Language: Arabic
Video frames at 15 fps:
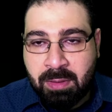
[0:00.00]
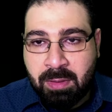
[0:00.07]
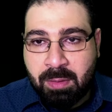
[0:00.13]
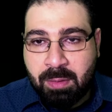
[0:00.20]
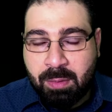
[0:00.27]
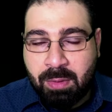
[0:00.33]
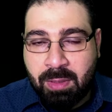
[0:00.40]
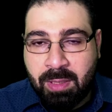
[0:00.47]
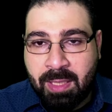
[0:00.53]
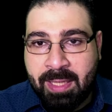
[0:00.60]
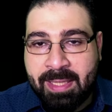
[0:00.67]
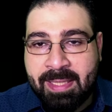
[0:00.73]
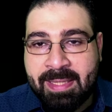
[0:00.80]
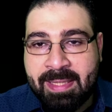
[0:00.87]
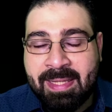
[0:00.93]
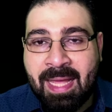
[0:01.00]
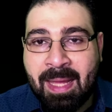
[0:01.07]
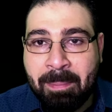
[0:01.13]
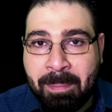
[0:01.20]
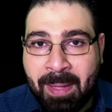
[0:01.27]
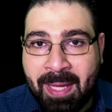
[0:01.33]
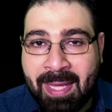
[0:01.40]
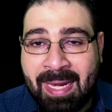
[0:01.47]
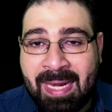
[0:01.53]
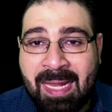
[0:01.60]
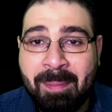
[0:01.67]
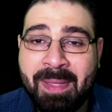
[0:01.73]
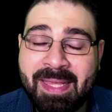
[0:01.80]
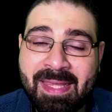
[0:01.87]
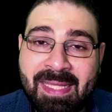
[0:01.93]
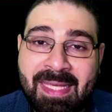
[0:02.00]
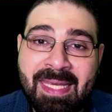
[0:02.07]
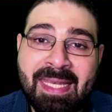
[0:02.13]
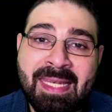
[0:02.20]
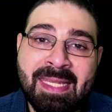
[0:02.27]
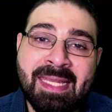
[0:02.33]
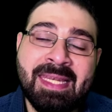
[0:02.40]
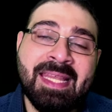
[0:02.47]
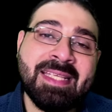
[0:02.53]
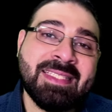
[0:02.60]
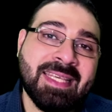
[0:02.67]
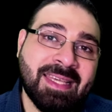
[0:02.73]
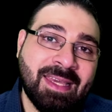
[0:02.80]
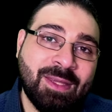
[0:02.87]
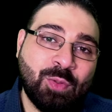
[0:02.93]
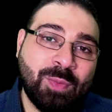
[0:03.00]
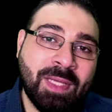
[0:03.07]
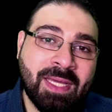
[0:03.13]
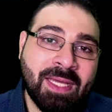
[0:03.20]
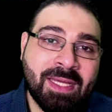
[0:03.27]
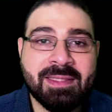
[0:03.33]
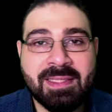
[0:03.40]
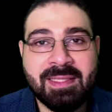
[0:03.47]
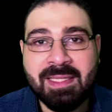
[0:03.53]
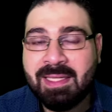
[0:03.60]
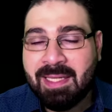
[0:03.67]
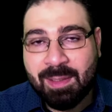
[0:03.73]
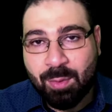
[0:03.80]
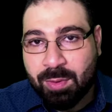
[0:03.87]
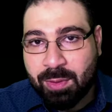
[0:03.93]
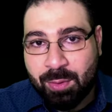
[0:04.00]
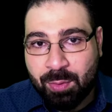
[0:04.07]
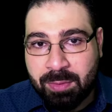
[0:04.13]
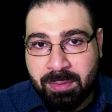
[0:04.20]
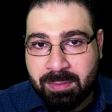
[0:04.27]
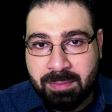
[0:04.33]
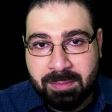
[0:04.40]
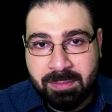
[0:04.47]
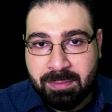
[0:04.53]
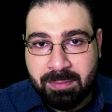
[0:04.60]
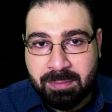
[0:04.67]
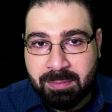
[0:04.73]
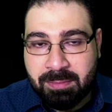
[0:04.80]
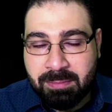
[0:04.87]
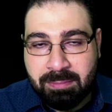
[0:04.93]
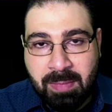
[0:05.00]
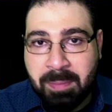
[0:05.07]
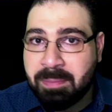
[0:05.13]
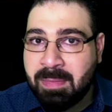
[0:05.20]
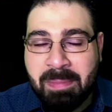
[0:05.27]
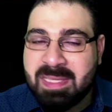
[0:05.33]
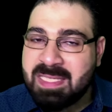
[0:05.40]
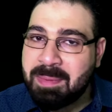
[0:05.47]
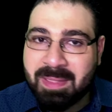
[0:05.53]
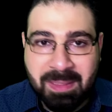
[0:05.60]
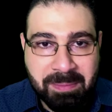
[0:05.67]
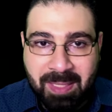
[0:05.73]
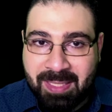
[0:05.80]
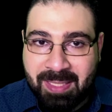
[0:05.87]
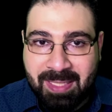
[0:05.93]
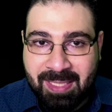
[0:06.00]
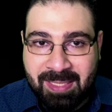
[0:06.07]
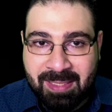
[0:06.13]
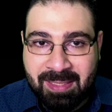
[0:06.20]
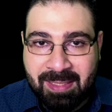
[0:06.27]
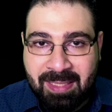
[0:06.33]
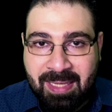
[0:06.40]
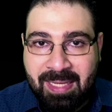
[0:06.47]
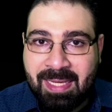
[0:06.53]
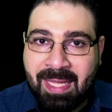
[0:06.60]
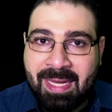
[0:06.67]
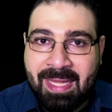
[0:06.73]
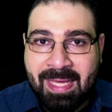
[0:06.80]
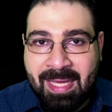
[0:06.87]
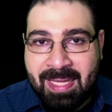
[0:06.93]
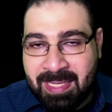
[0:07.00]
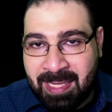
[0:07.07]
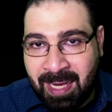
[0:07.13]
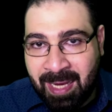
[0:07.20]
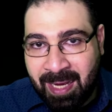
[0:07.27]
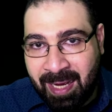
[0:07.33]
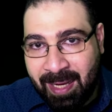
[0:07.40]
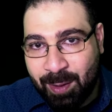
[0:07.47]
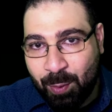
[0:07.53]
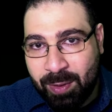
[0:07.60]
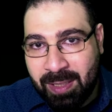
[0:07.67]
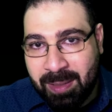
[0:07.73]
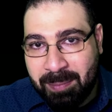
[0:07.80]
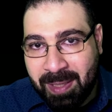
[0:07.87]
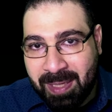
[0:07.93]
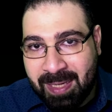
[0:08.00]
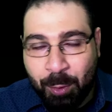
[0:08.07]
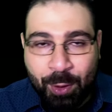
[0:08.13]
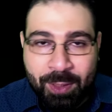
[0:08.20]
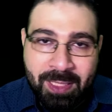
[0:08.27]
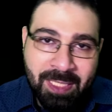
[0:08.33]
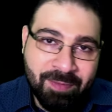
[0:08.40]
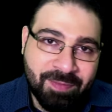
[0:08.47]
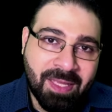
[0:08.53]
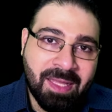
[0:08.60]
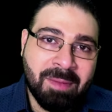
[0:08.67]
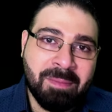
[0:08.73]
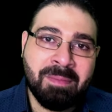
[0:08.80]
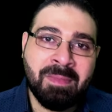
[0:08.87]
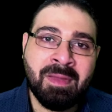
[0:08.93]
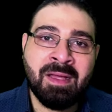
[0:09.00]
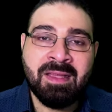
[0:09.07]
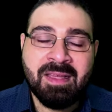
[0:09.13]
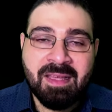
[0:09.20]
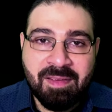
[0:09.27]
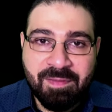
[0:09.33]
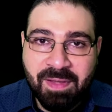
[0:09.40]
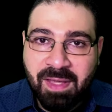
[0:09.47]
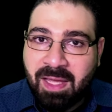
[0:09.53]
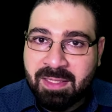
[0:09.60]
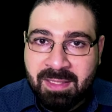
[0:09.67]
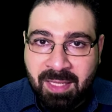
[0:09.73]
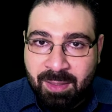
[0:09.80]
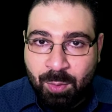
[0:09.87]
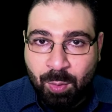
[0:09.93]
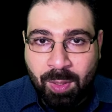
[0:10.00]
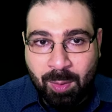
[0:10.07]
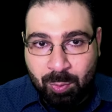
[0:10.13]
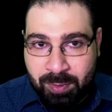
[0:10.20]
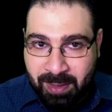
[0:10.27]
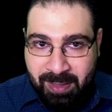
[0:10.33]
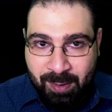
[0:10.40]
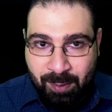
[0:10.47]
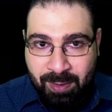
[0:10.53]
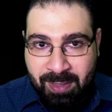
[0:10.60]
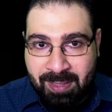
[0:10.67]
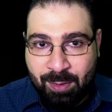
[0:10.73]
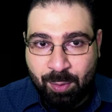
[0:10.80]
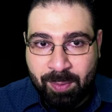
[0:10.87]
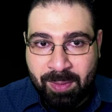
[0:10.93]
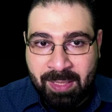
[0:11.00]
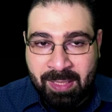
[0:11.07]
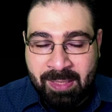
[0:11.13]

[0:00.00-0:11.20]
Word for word: والله الدابة كلمتني إن الناس كانوا بآياتنا لا يوقنون ما بيزبط المعنى هيك يعني يا حيكون المعنى مختلف يا اما في خطا لغوي يعني والعياذ بالله